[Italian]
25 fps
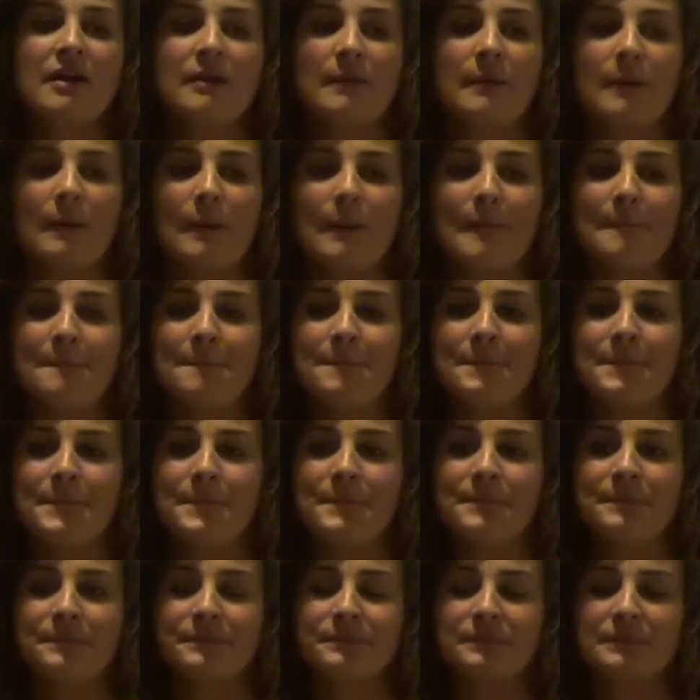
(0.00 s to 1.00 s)

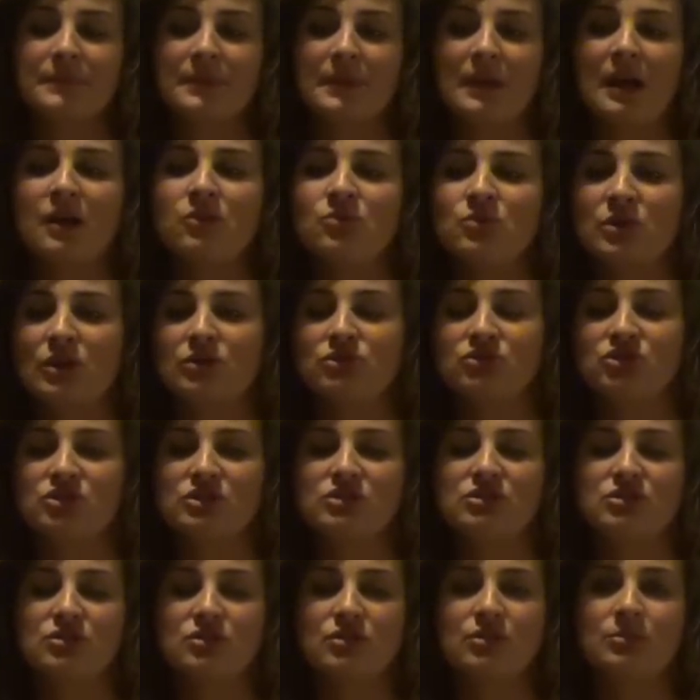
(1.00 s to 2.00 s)
um, hanno una
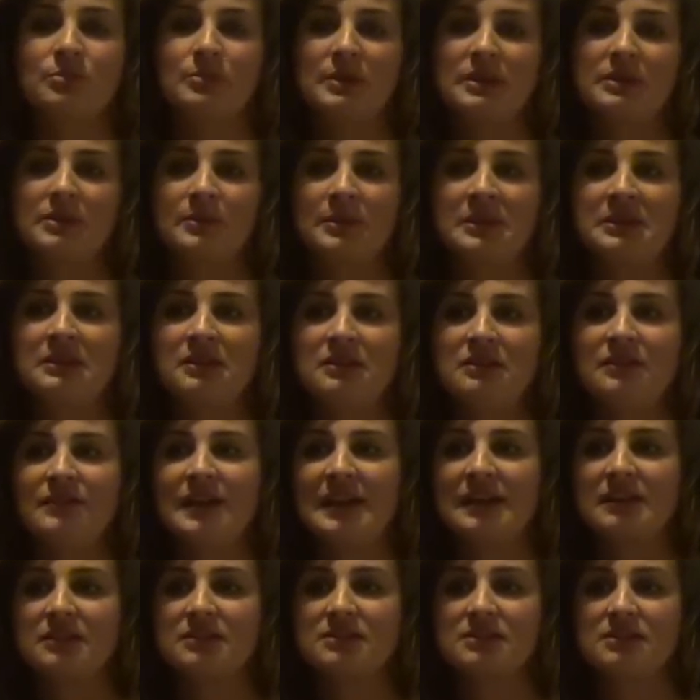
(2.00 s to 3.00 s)
concezione completamente
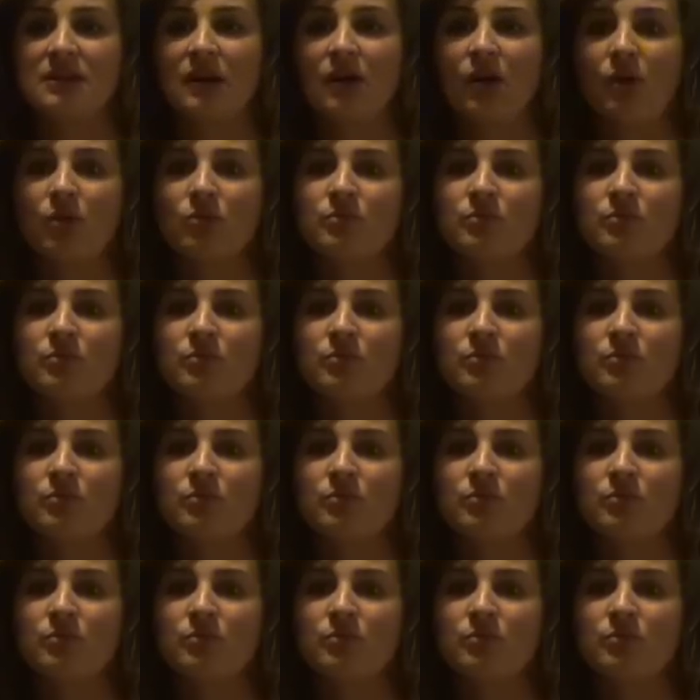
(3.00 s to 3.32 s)
diversa